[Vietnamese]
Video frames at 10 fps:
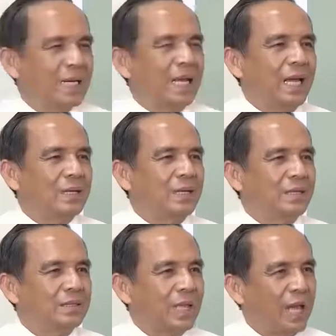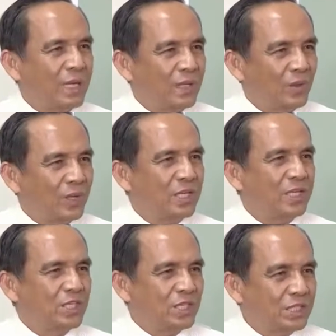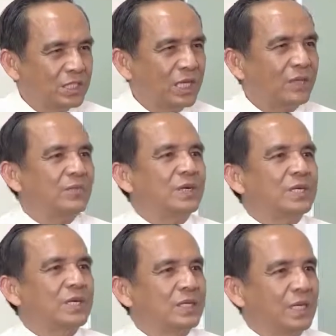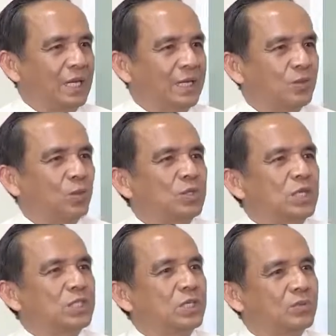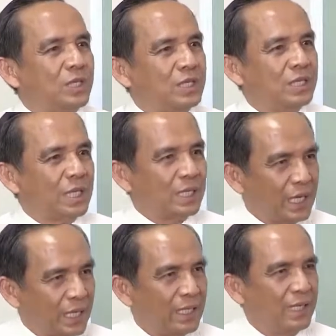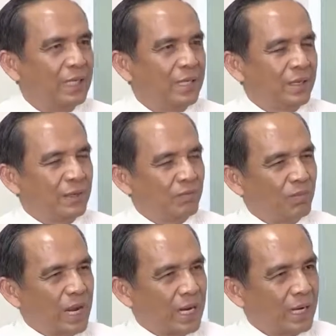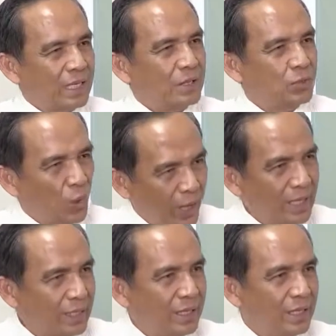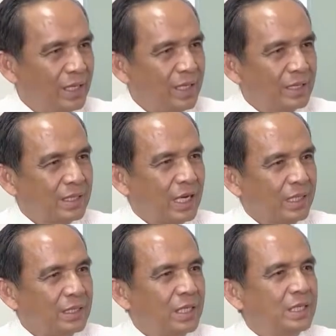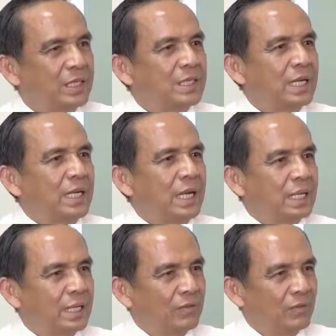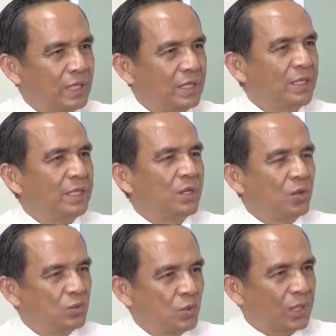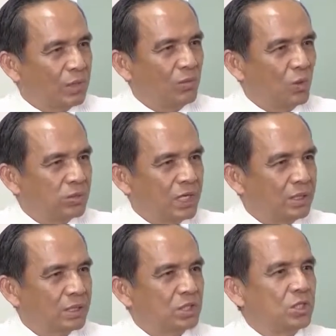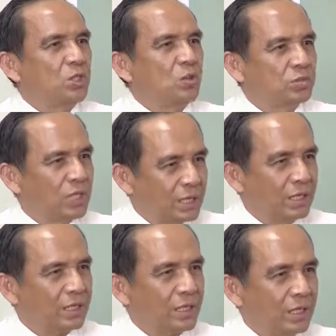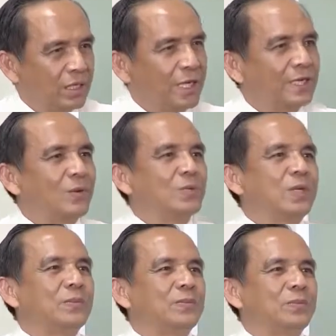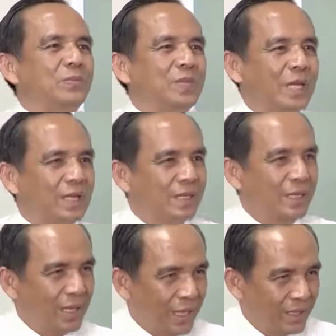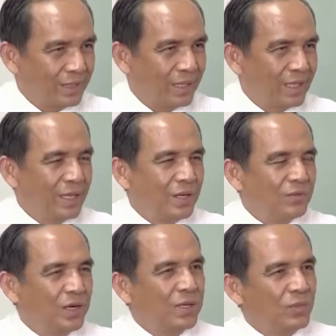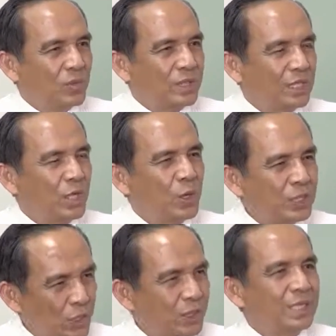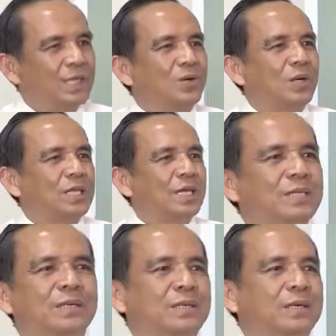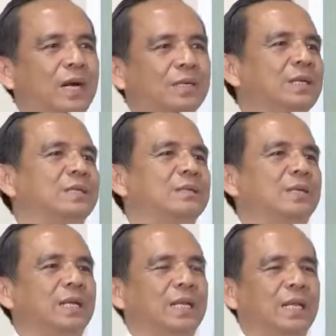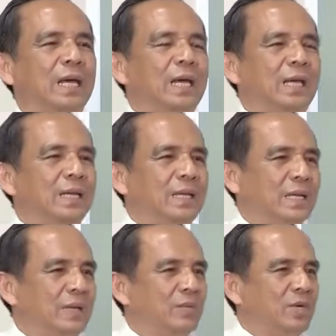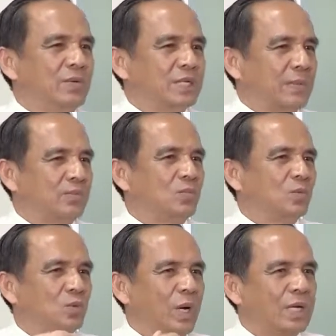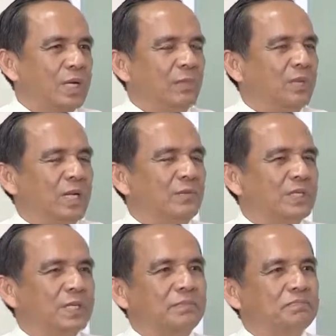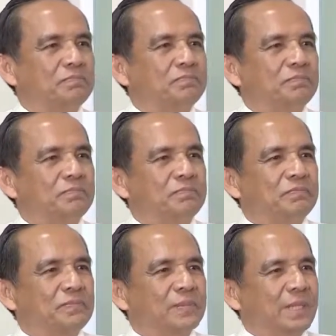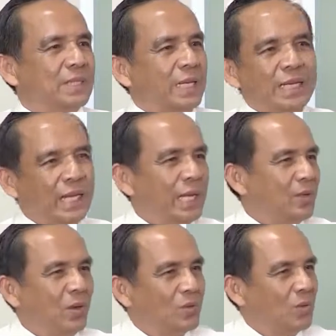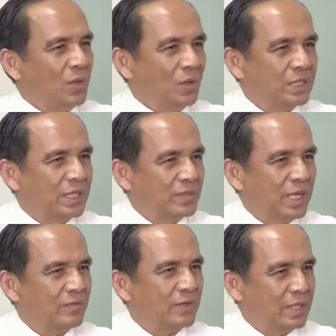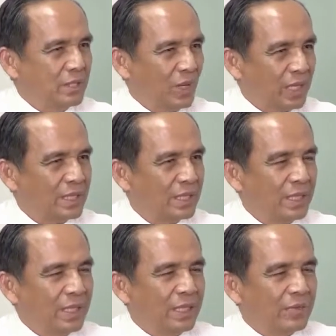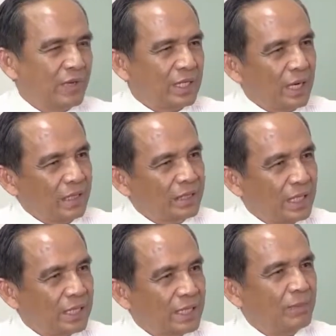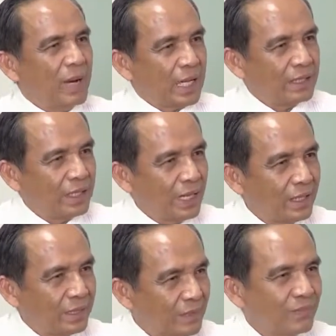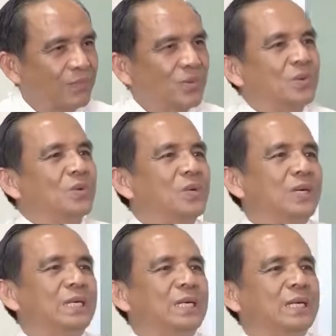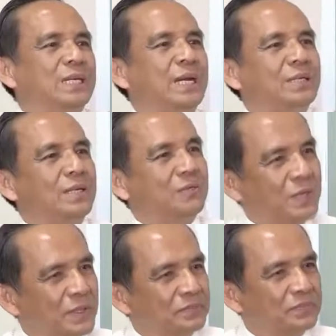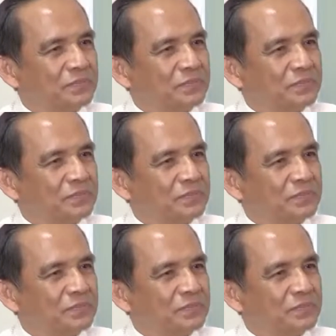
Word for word: là nên thay đổi chính sách và cơ chế thu tiền sử dụng đất hiện nay bằng cái thuế đánh trên cái hành vi chuyển mục đích sử dụng đất từ đất nông nghiệp thành đất ở, với một cái thuế suất có được ấn định là mười phần trăm hoặc là mười lăm phần trăm. Cái này là do Quốc hội xem xét và tính toán và đánh trên cái bảng giá đất của các địa phương.